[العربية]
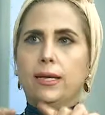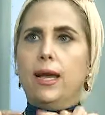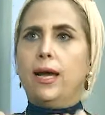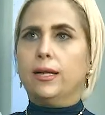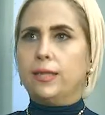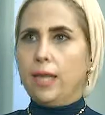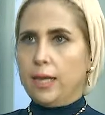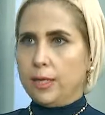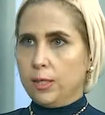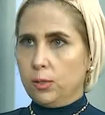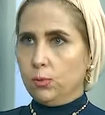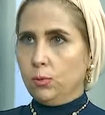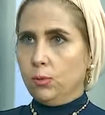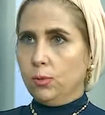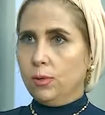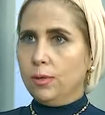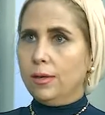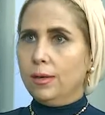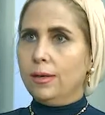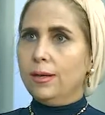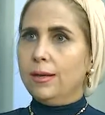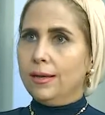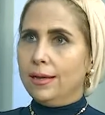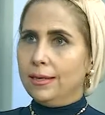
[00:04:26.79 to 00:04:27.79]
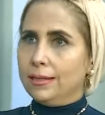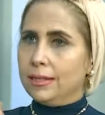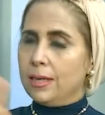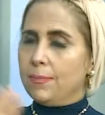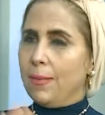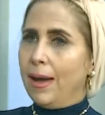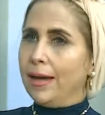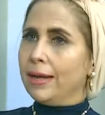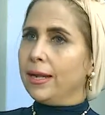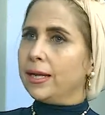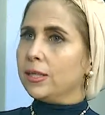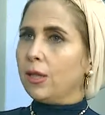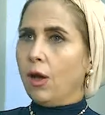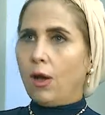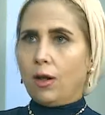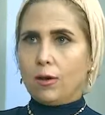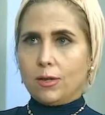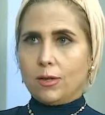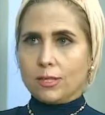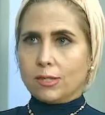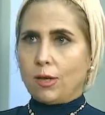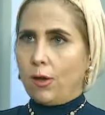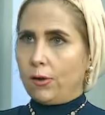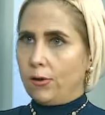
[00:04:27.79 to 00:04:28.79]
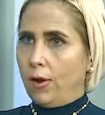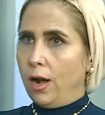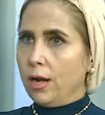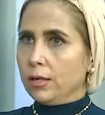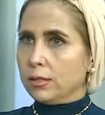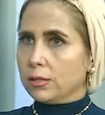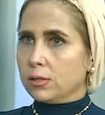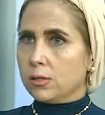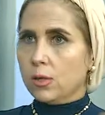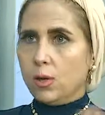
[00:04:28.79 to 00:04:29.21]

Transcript: هتجدوه فعلا يبقى انا كده خلاص قررت